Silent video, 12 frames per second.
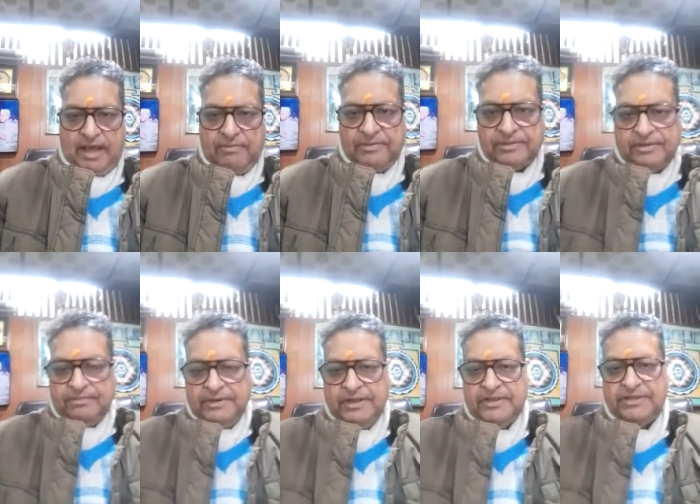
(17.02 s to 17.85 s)
आप इस
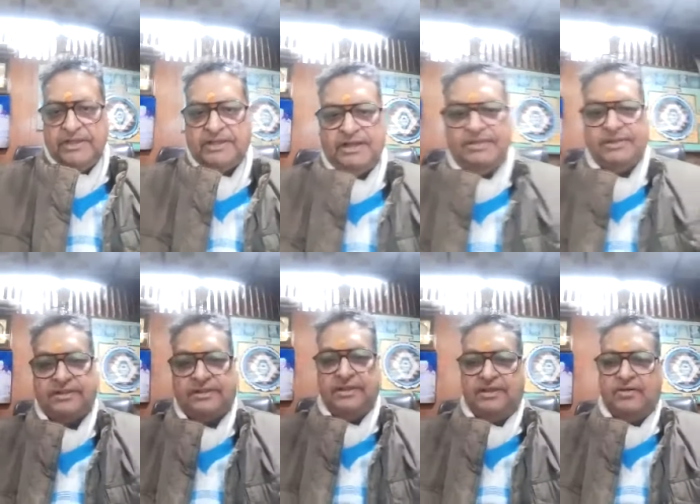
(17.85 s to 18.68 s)
कंपनी का शेयर खरीद
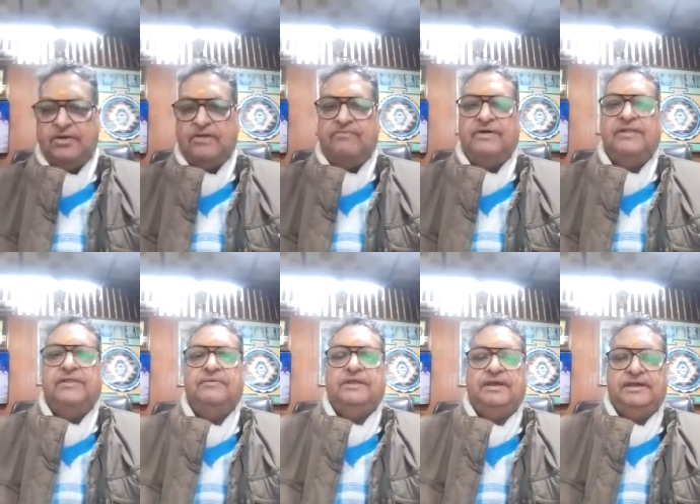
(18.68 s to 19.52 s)
सकते हैं और आप
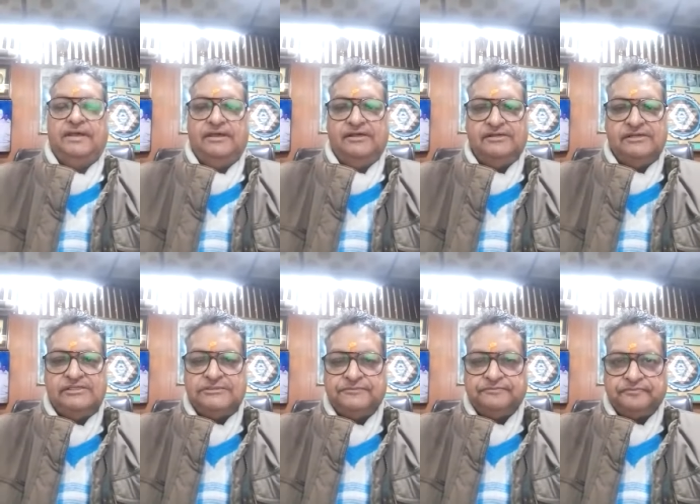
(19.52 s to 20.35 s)
फ़ायदे में रहेंगे
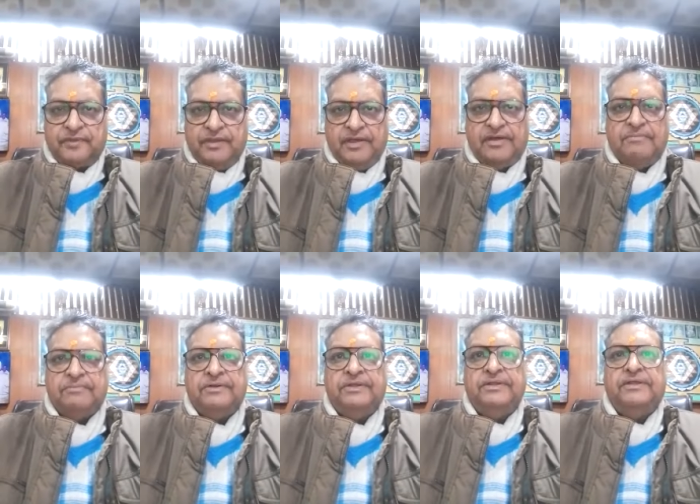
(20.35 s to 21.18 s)
ये
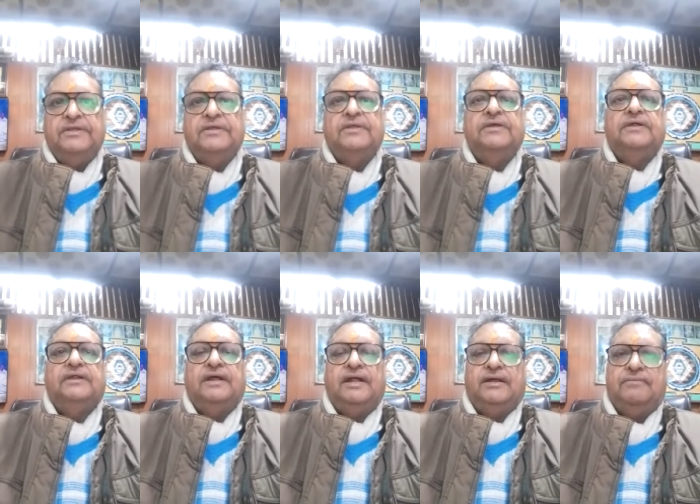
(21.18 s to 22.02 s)
कंपनी
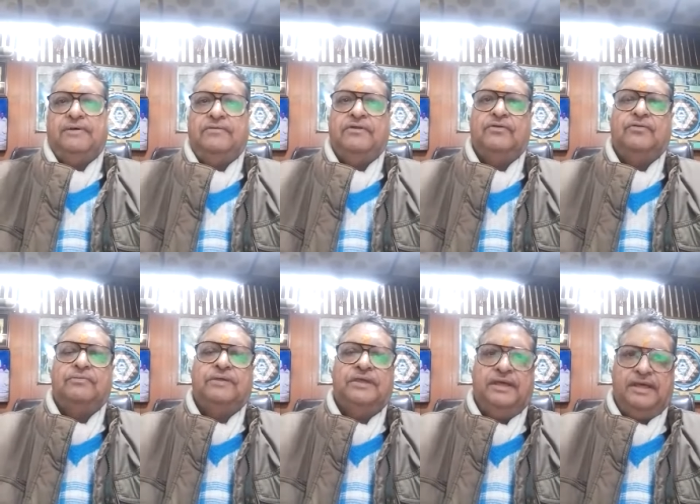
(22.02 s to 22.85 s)
टाटा पावर ग्रुप
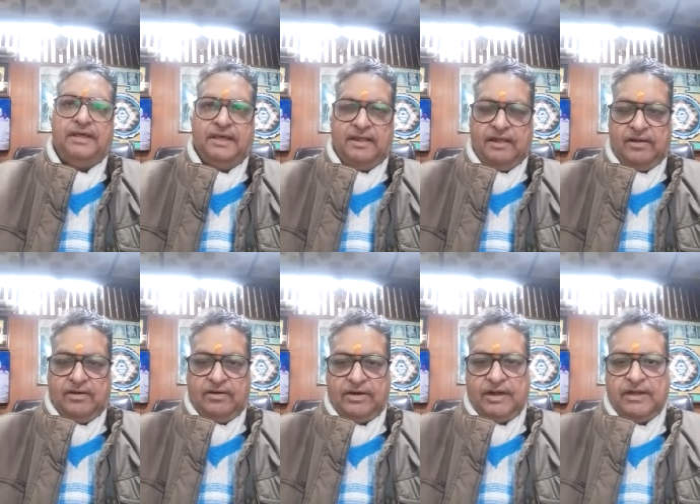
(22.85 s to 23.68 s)
की है
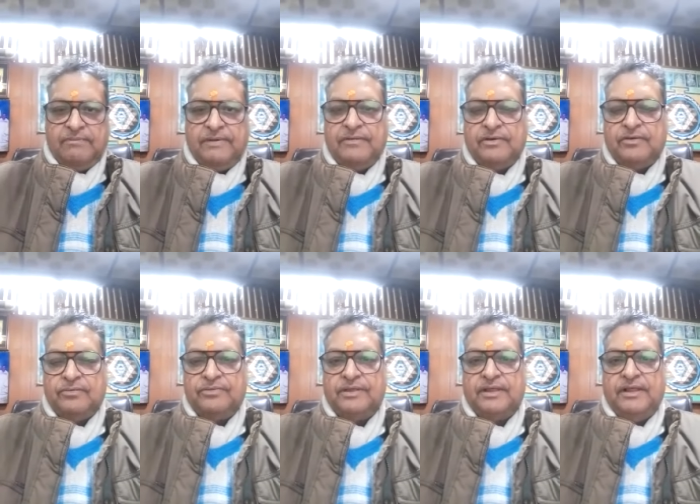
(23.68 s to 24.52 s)
और टाटा पावर ग्रुप
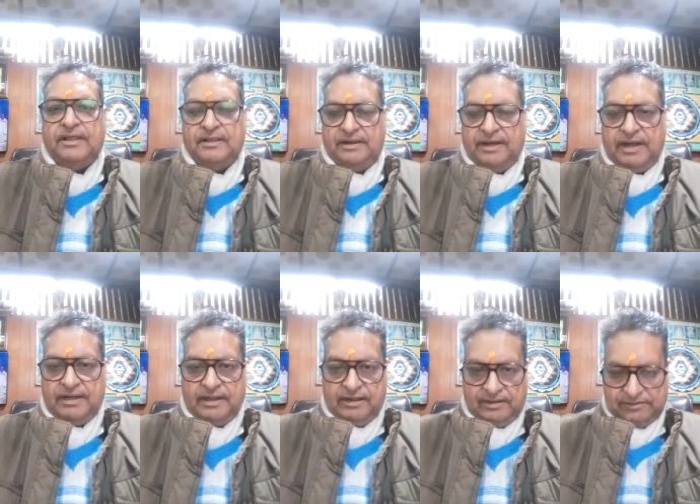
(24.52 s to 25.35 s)
से टाटा